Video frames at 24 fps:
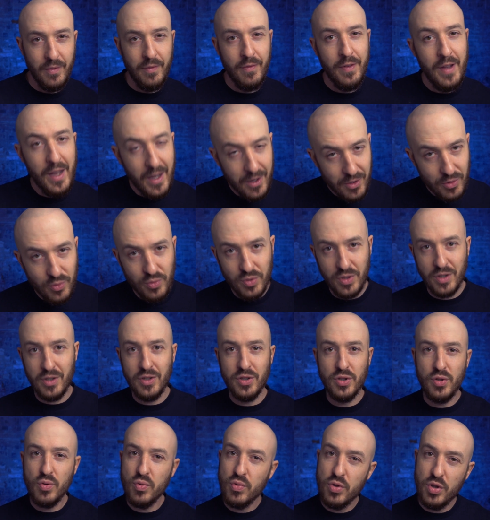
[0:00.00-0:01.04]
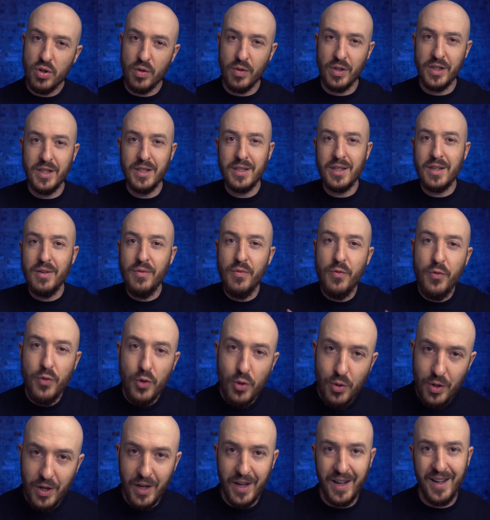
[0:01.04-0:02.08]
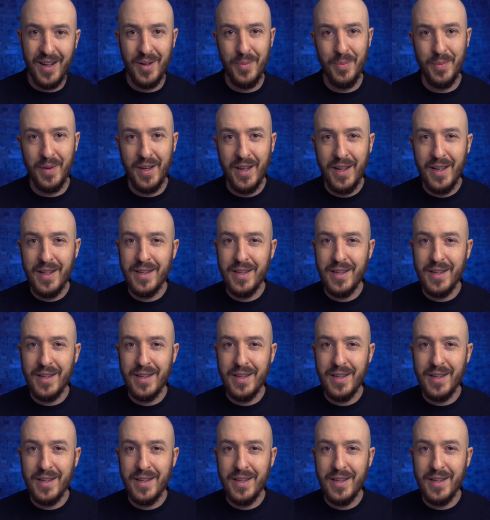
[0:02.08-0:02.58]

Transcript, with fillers: Werden unsere Zuschauer das Gefühl haben,